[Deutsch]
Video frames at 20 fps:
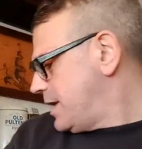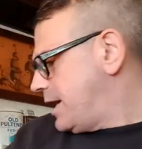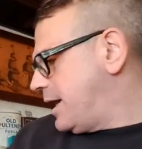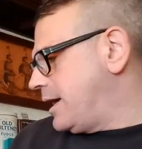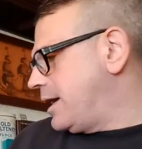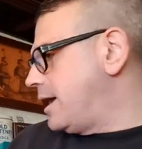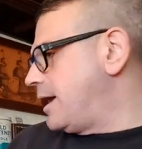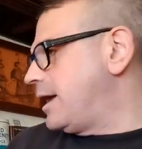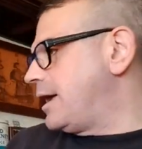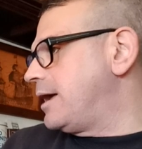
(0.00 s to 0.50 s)

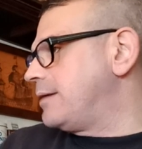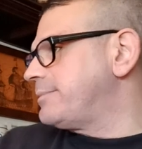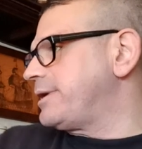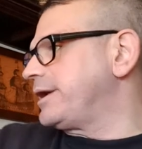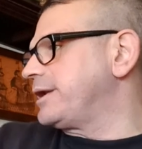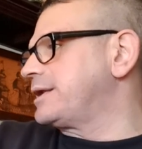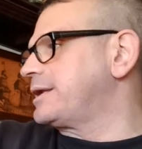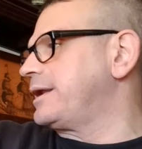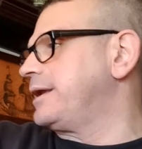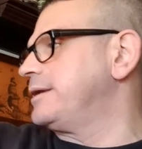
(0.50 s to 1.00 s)
Ähm,
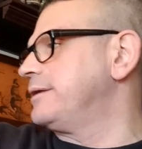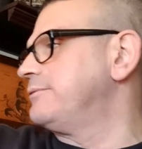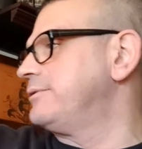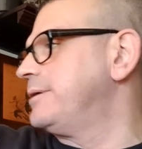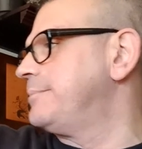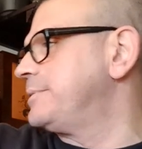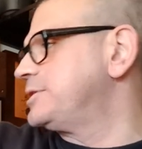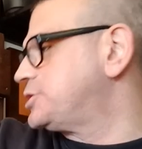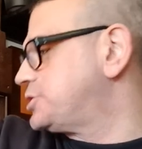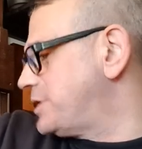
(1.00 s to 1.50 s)
ein kleiner
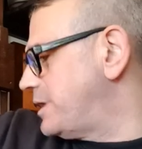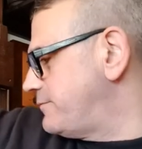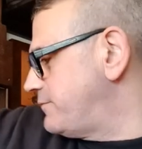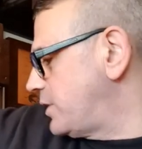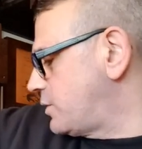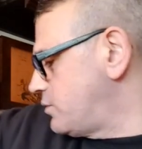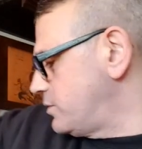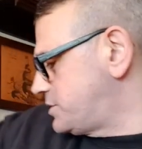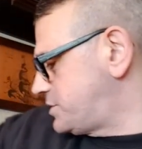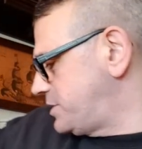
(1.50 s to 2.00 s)
Rabbit stellen
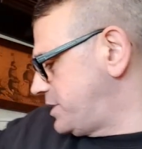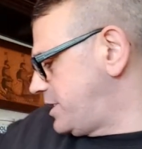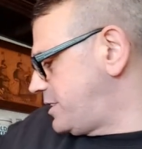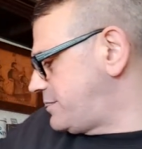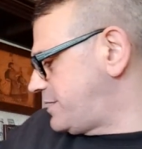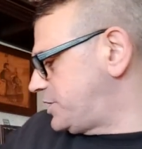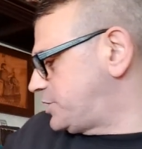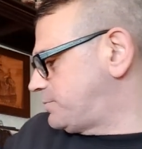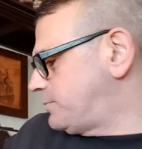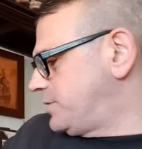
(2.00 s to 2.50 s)
wir kurz hier
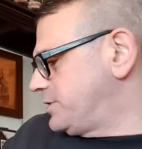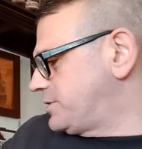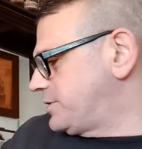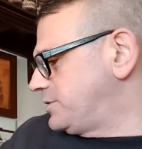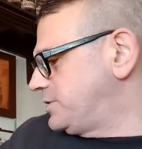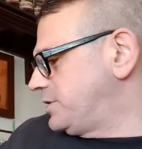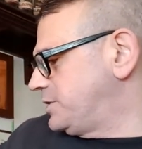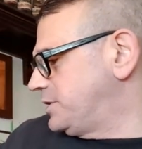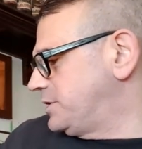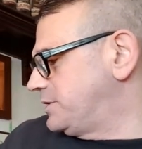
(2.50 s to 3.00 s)
hin. Ich wollte
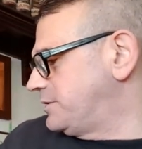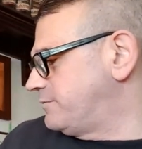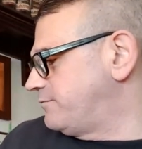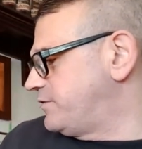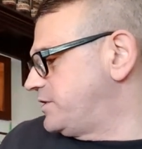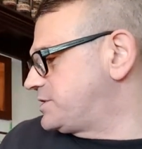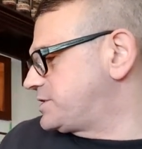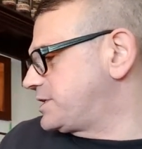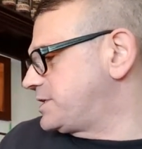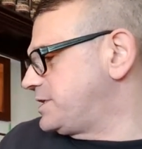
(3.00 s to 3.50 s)
dir den
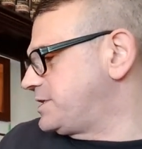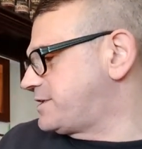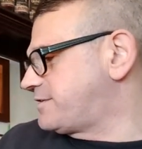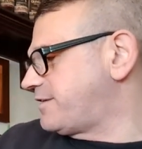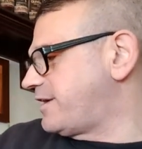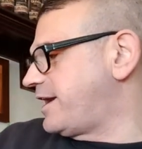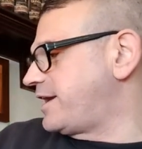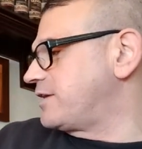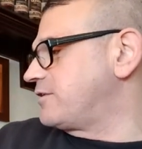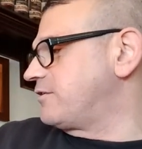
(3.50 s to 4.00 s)
Whisky
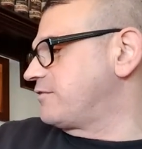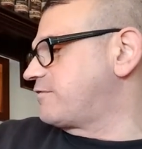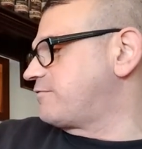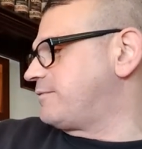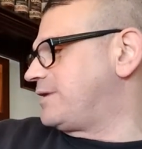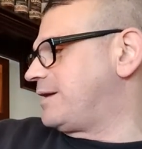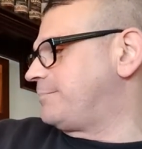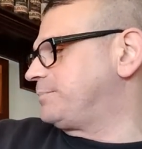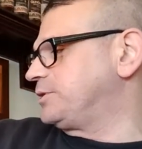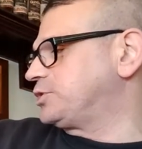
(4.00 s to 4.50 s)
zeigen und
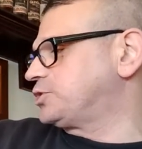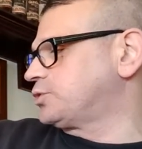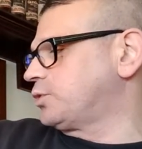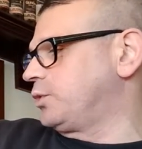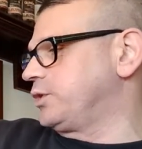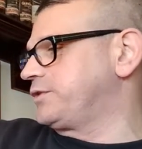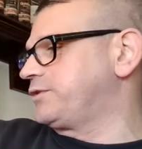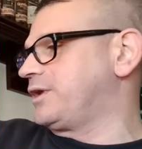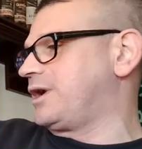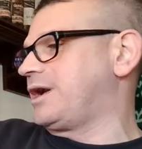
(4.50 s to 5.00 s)
zwar habe ich
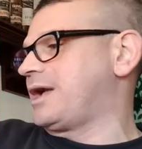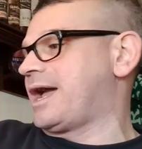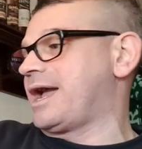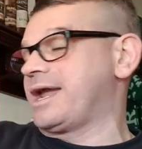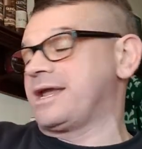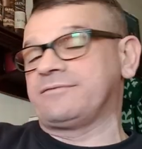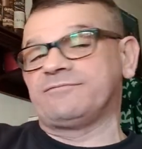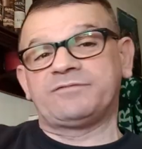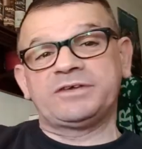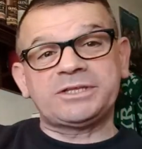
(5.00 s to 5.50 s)
heute
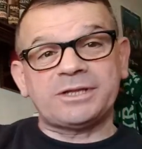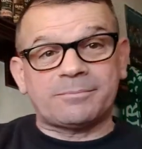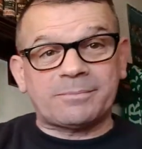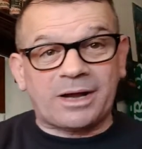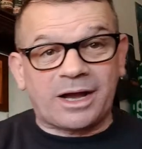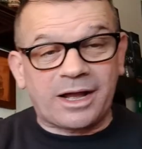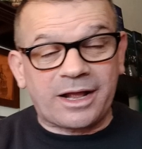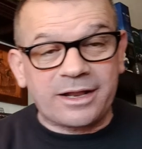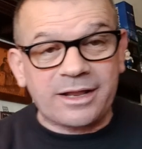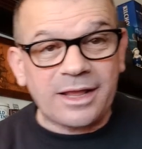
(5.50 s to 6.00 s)
ein wieder
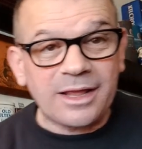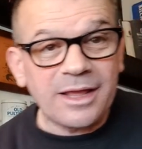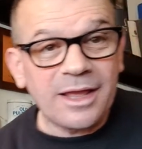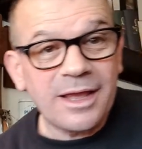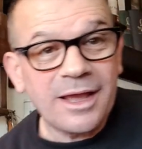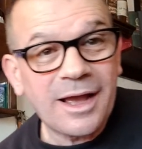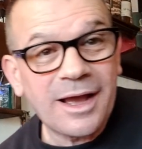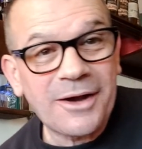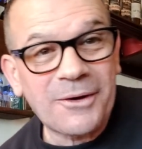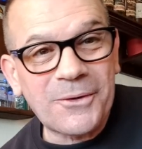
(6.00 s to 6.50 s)
mal
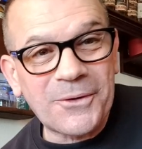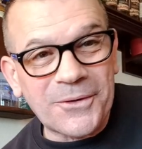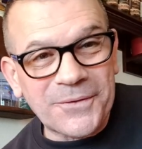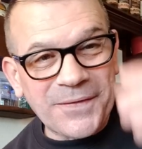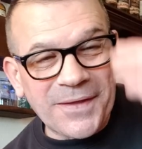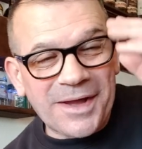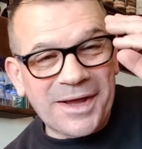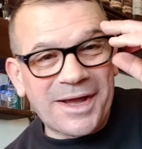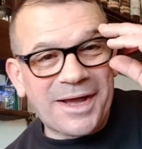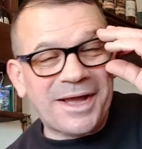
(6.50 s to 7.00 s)

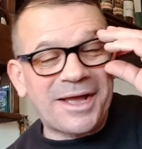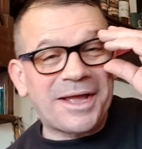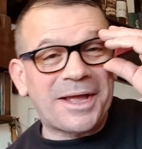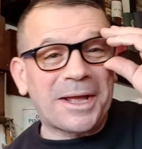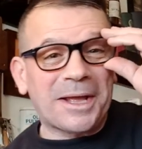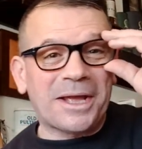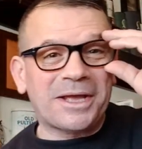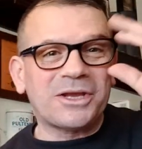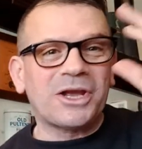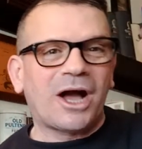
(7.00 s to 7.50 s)
oder
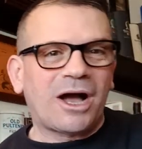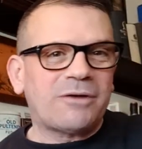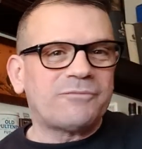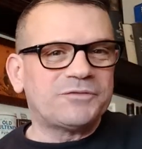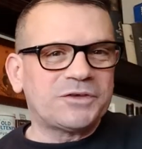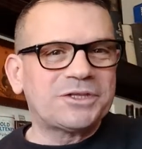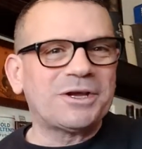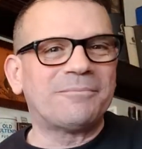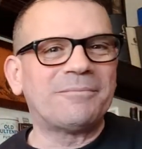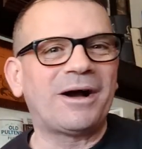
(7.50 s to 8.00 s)
äh, ja
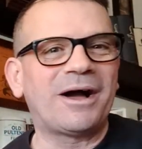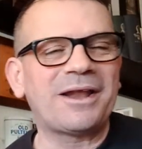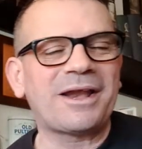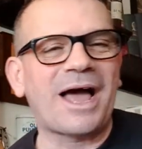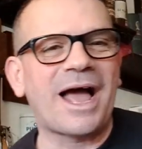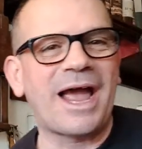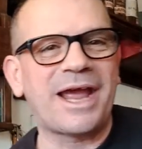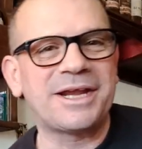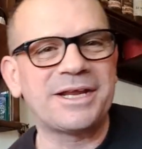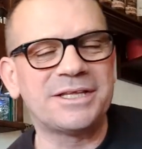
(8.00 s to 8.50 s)
wieder mal
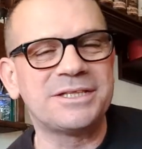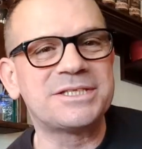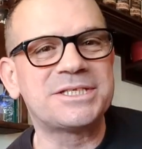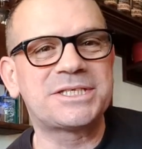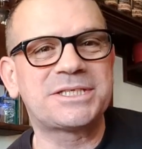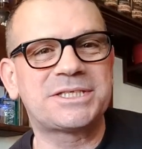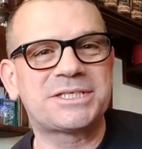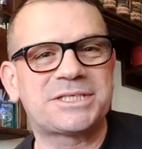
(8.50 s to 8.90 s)
einen